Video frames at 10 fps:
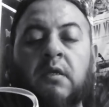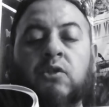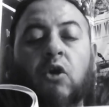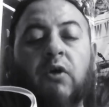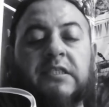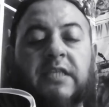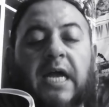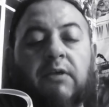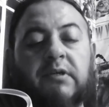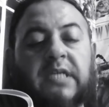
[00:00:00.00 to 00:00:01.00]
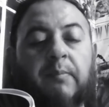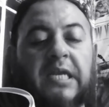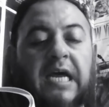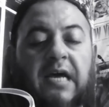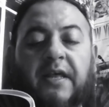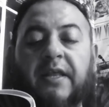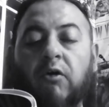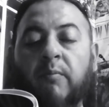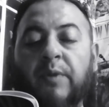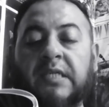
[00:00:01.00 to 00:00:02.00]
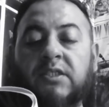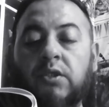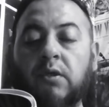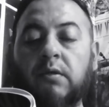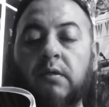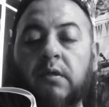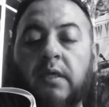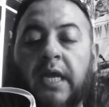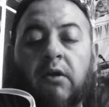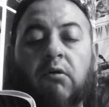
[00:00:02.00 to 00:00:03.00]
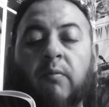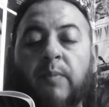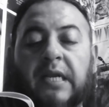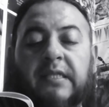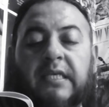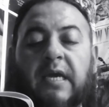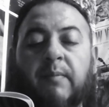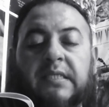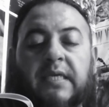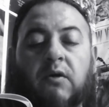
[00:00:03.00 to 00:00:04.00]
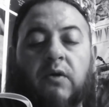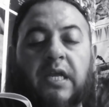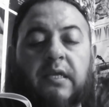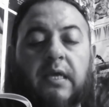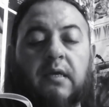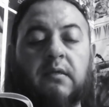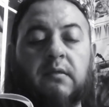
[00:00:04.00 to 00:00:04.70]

Solo extraño esa mirada de comprensión que no compartía más que con ella.